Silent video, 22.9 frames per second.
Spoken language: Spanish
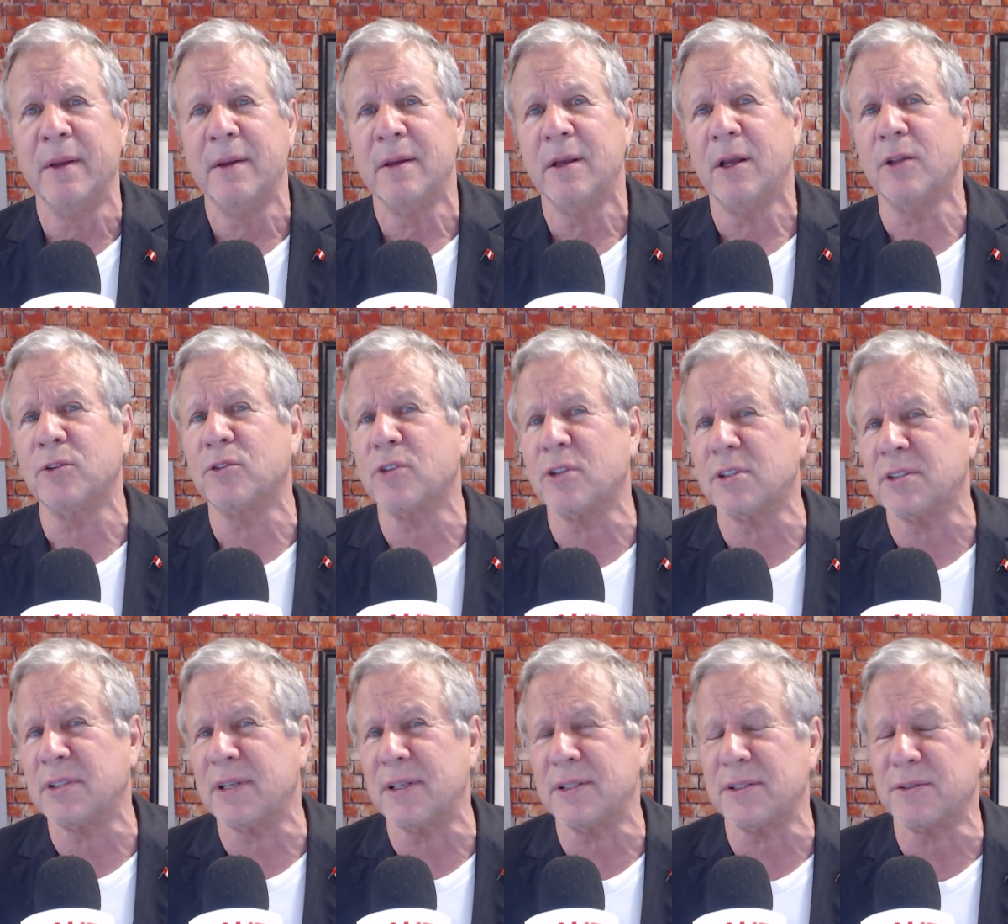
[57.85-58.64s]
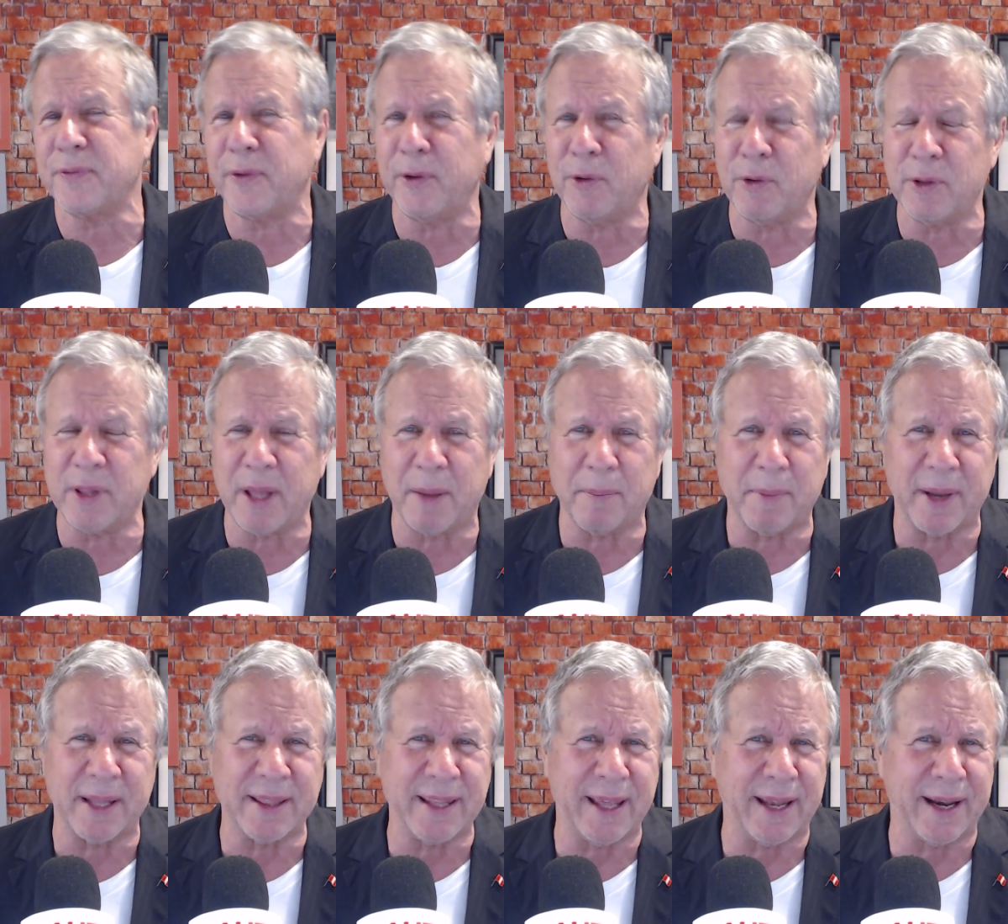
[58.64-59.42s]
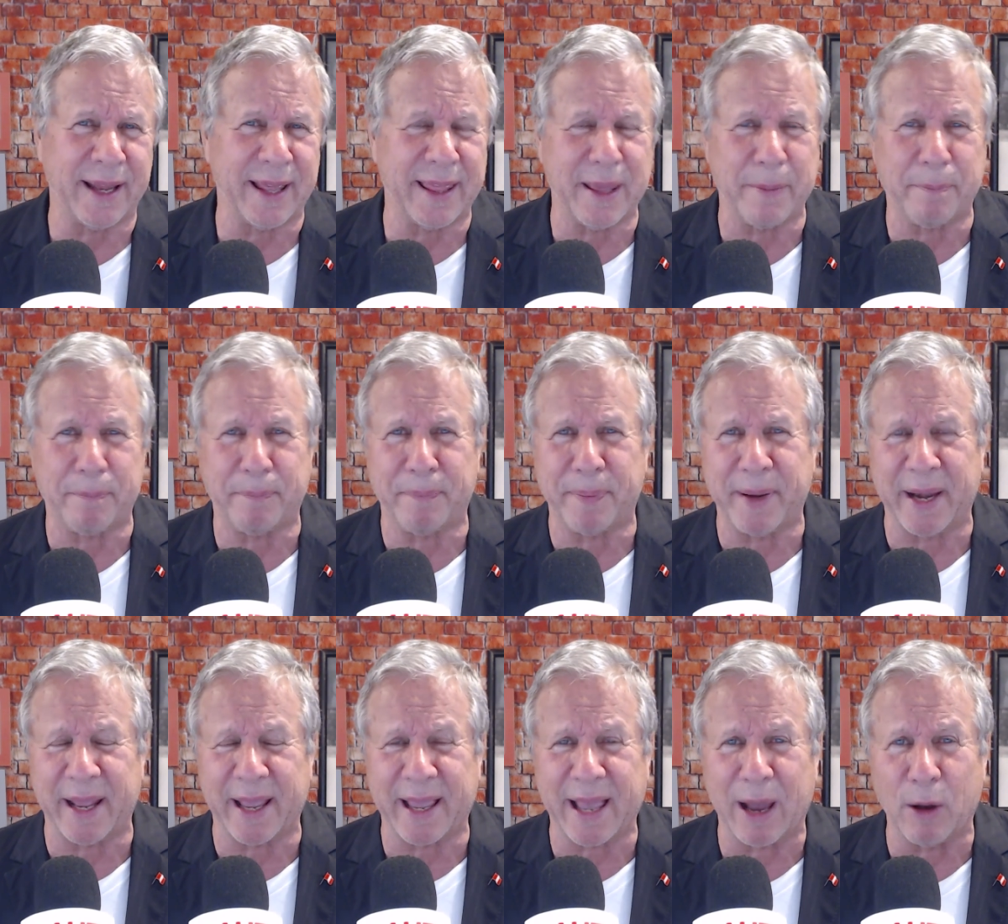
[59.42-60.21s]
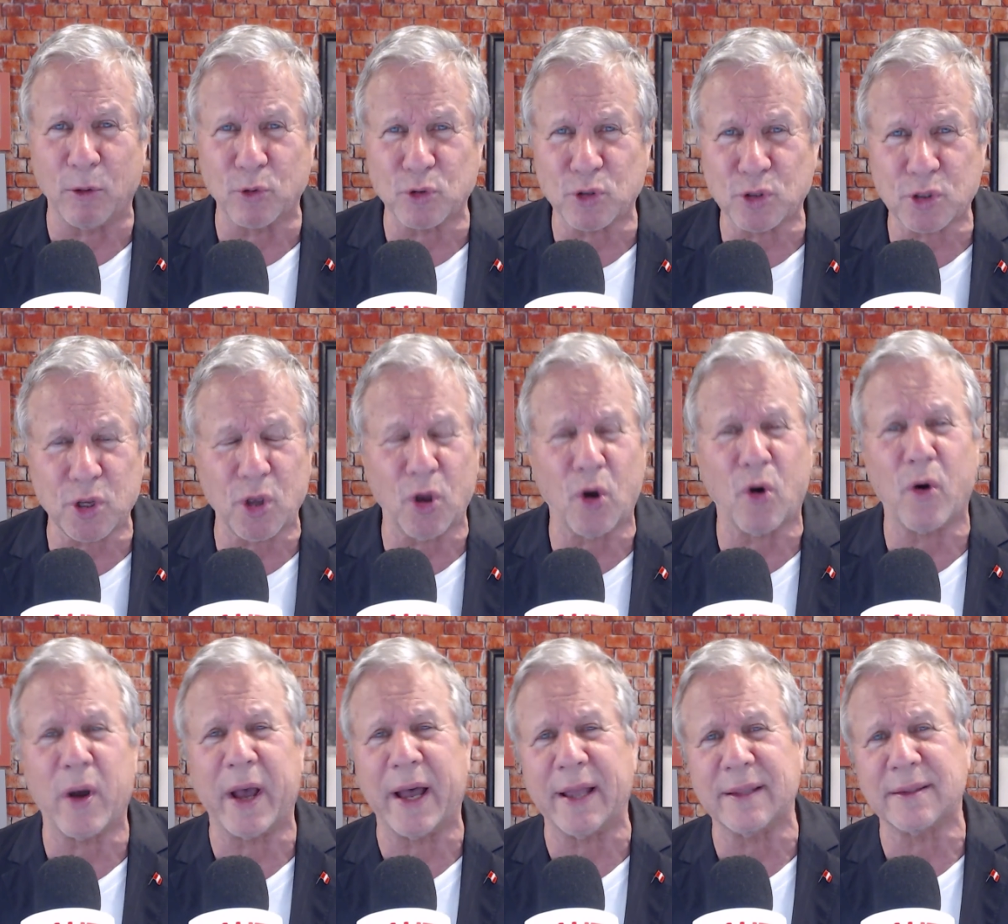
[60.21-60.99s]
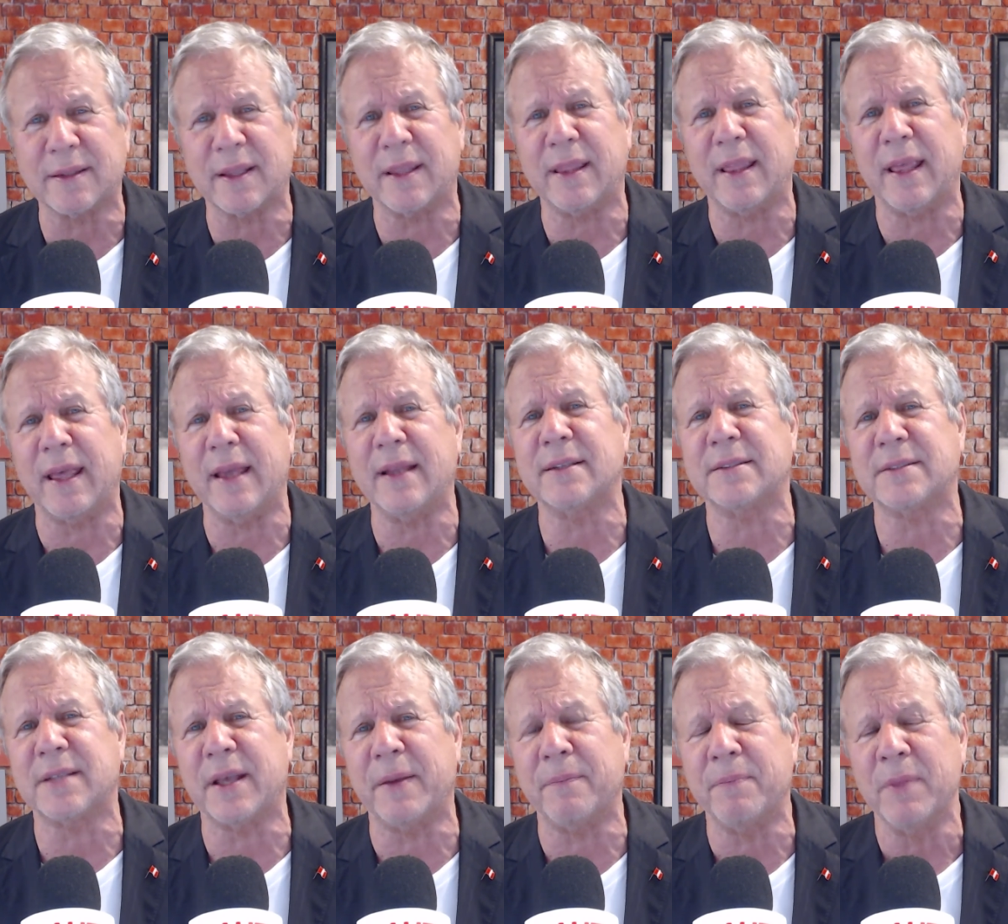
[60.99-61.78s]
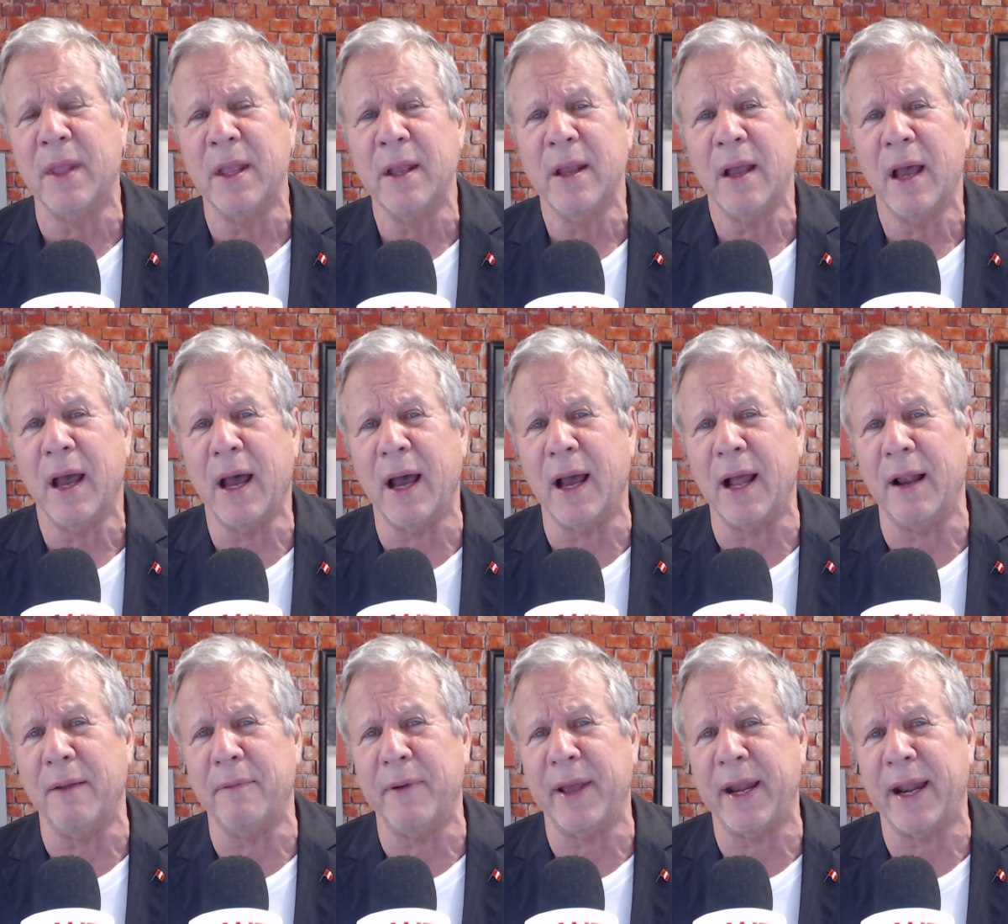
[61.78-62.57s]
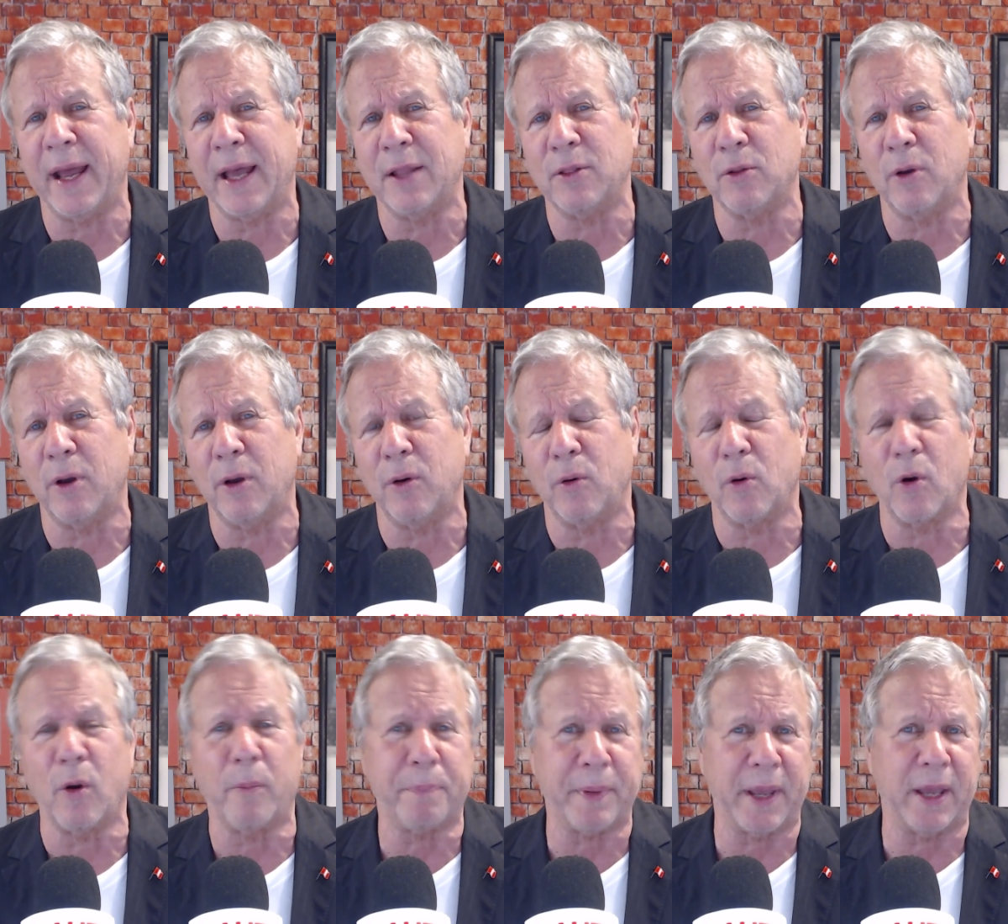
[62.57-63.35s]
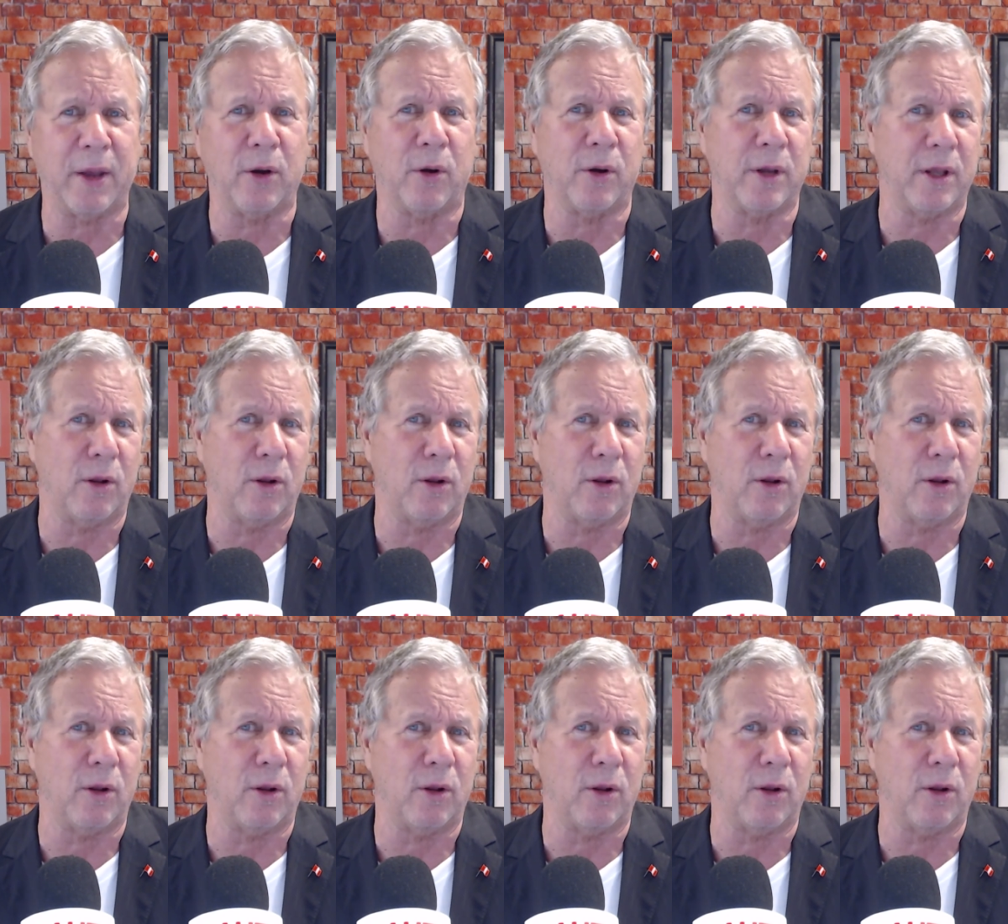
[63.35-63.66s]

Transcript: Entonces fue una manera de precaución antes de irse al verano europeo y